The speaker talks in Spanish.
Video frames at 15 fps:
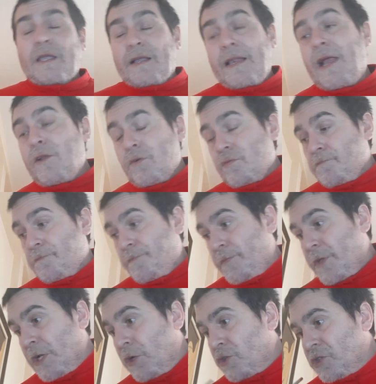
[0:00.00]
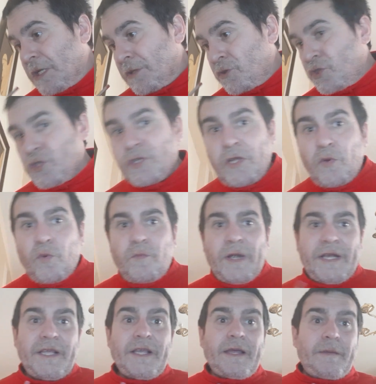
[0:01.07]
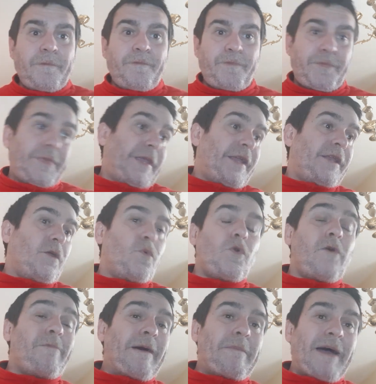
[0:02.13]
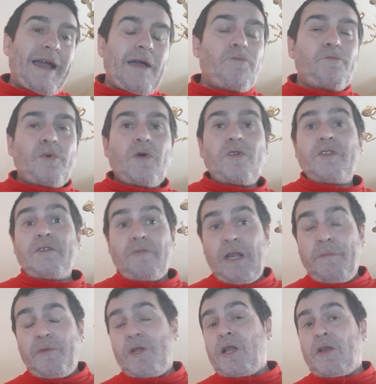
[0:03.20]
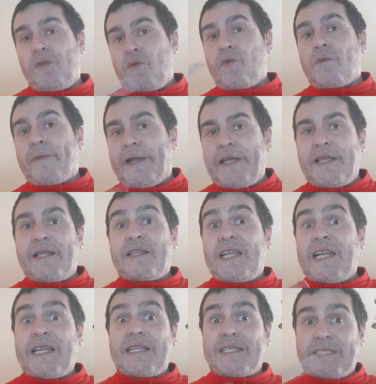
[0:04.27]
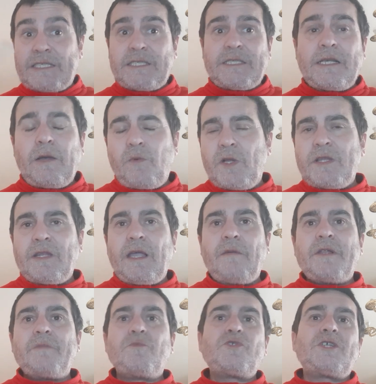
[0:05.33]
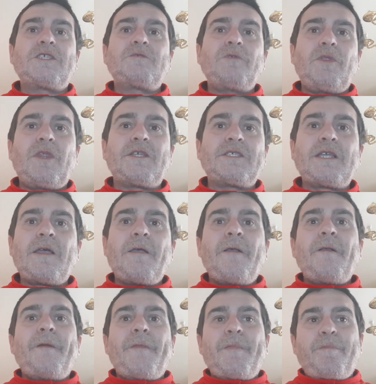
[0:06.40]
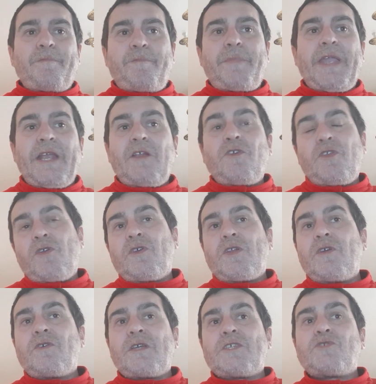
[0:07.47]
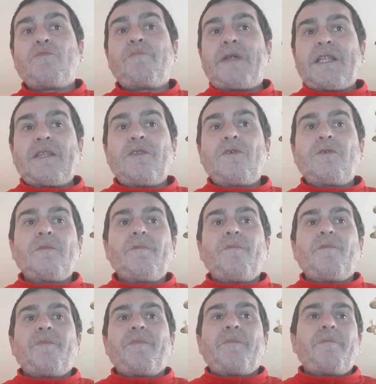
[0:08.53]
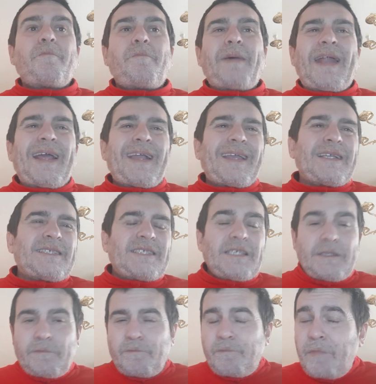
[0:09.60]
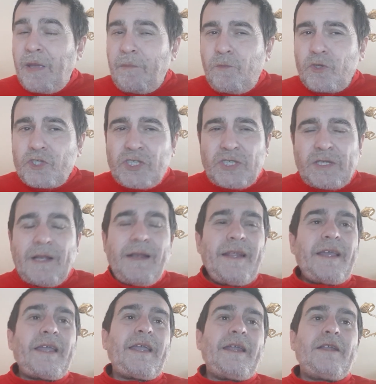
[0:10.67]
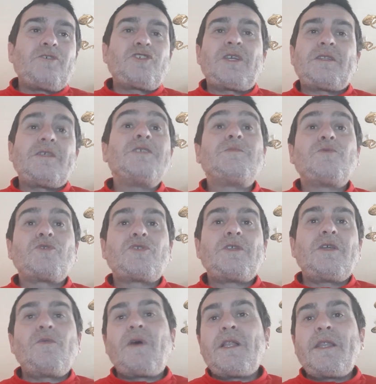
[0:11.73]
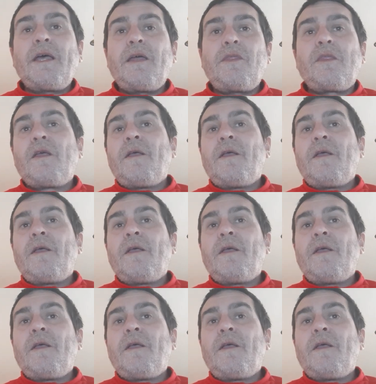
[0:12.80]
Claro, los datos son de Rumanía en Europa baja un poco el nivel porque lo de Rumanía en tarjetas es inaguantable muchas veces. Pero yo creo que es un partido para que si vemos ligeros atisbos de igualdad,